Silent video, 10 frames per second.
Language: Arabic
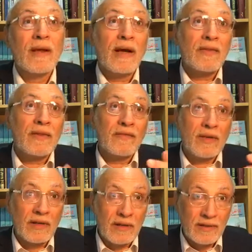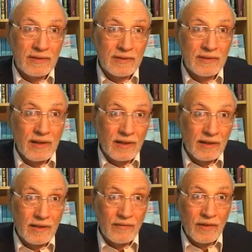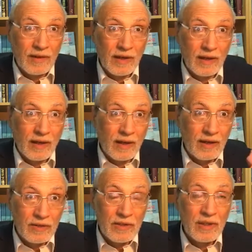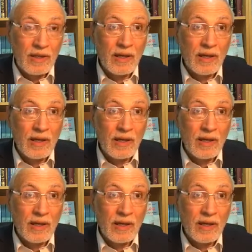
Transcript: هذه فرقة صارت فرقة خارجية